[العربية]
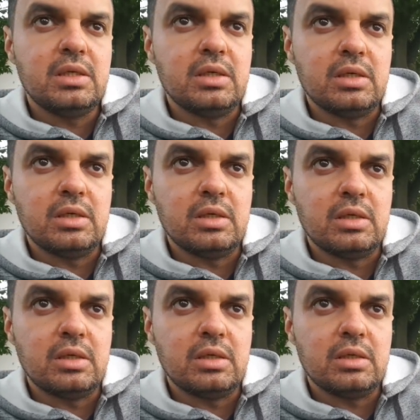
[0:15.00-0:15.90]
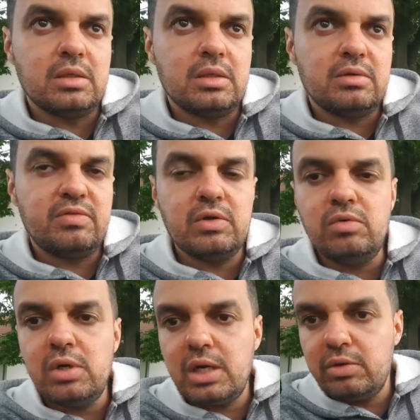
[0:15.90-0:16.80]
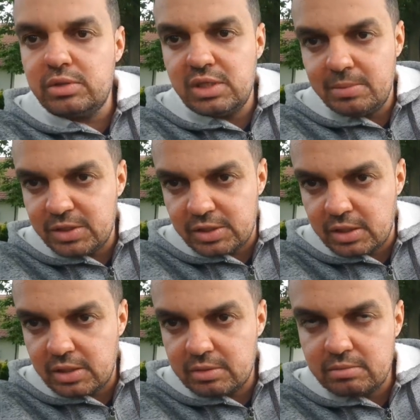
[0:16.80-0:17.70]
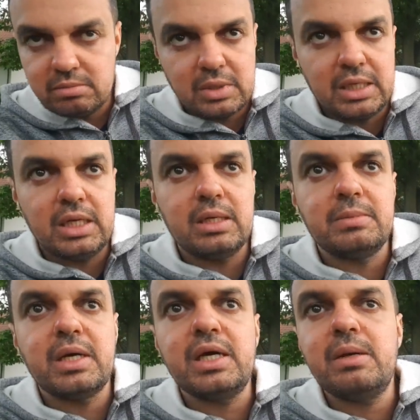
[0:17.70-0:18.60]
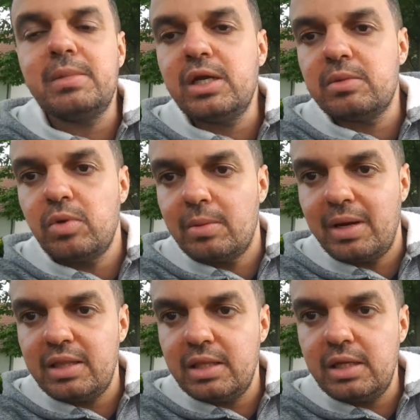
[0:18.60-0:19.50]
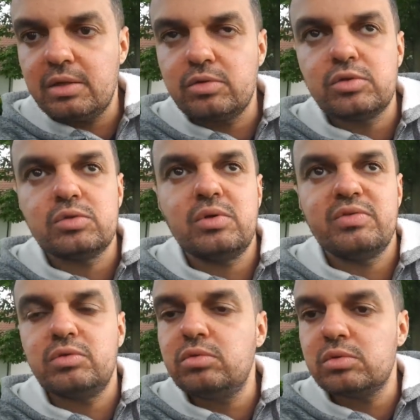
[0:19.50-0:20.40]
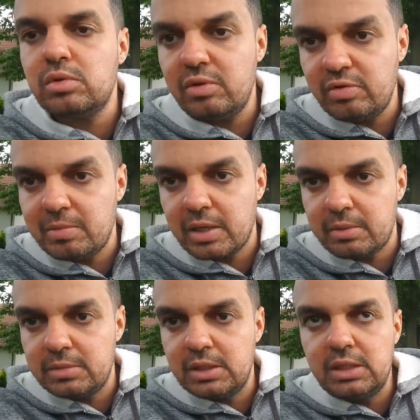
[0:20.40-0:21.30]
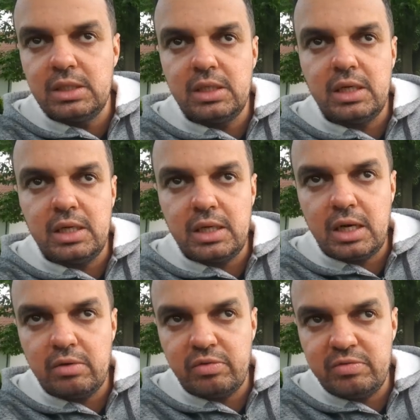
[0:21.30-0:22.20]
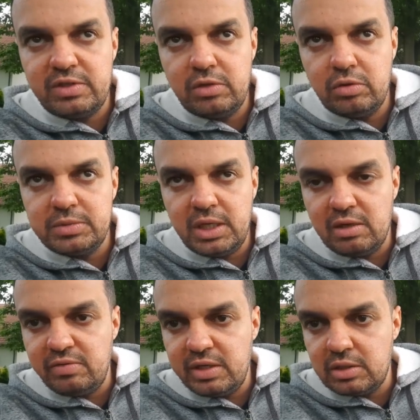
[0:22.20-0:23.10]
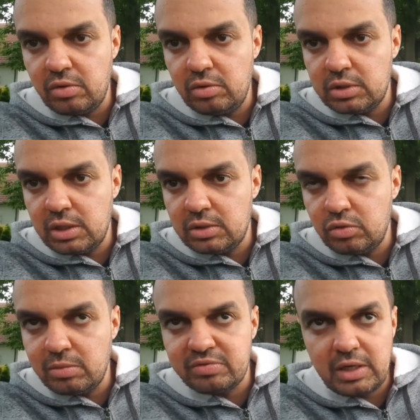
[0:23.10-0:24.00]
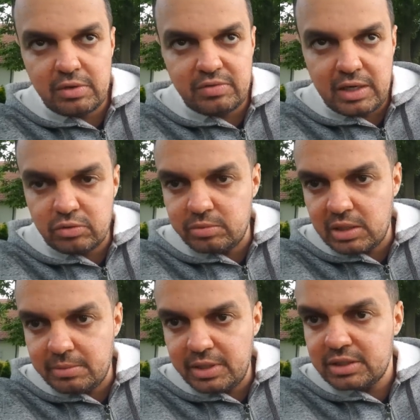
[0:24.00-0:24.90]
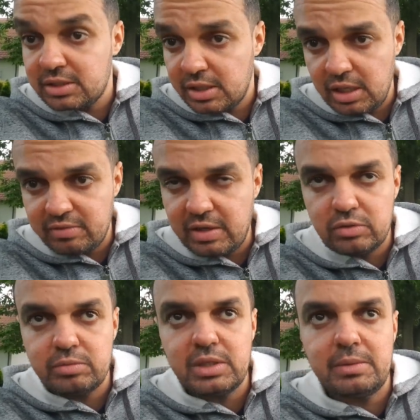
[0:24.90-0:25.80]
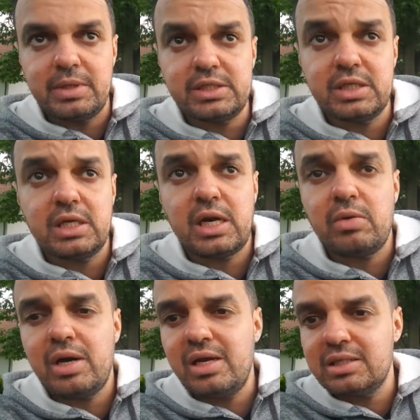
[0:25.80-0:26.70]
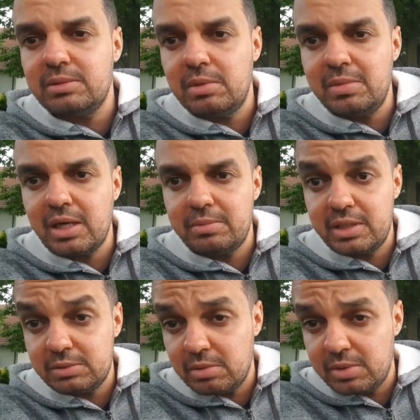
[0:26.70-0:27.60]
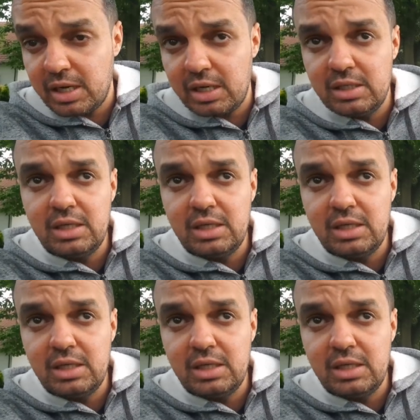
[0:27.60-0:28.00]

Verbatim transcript: آه، في الكورة راهو تصير مشاكل معناها من غير ما نكتبوا على بعضنا كسوا في تونس ولا في المغرب انا راهو في الفيديو نتاعي الفايت قلت اللي نتوما فرحتوا بينا برشا صحيح فرحتوا بينا برشا انا راهو علاقتي بالمغرب ماهيش من البارح